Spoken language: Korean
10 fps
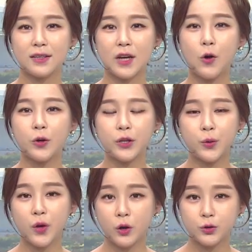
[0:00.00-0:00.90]

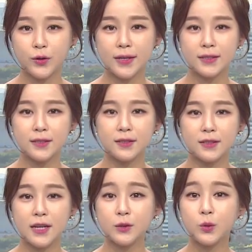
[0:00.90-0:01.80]
경기도 여주에는
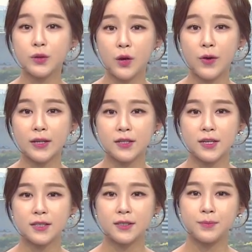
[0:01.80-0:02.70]

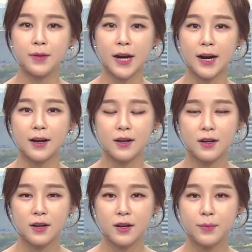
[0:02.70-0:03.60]
세종대왕릉이 있습니다.
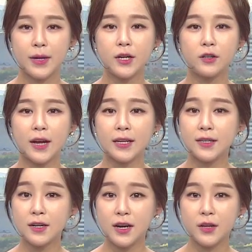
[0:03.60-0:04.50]
매년
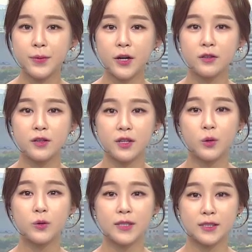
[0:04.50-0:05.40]
한글날이면
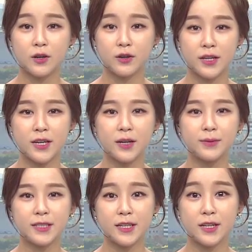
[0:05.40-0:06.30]
이곳에서
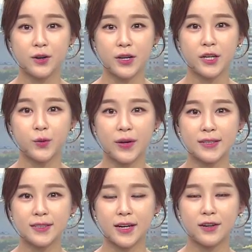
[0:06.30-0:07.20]
기념식이 열리기도
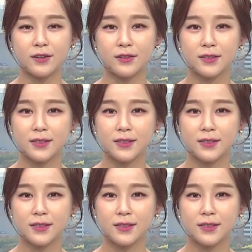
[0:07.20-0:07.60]
하는데요.